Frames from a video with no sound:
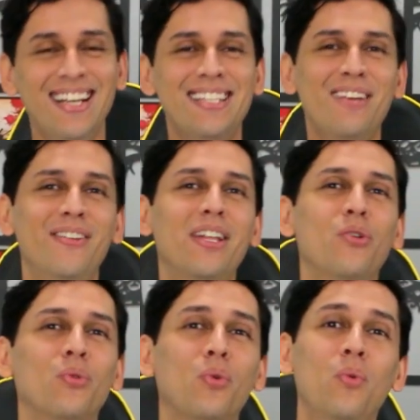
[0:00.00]
servida
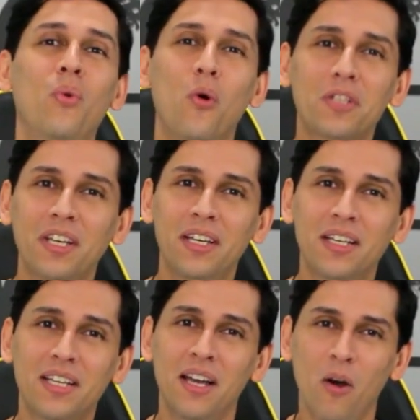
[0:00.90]
junto com
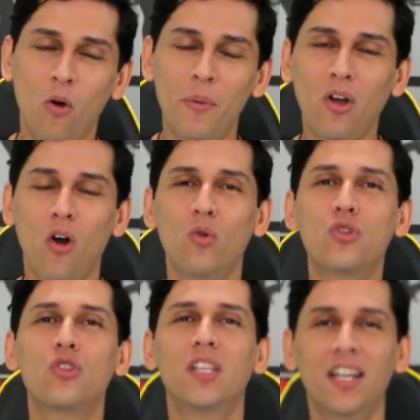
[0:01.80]
rosquinhas, ou melhor,
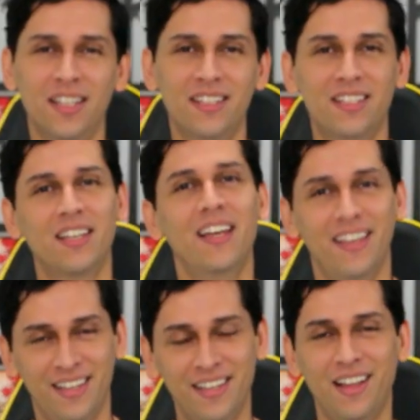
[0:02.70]
os donuts
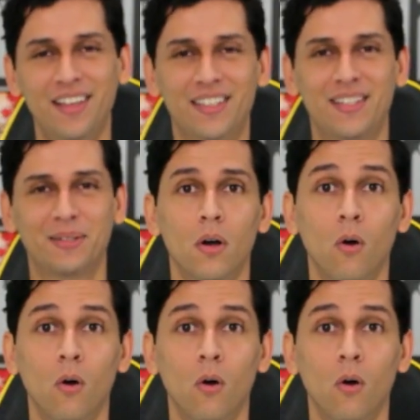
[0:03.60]
em inglês.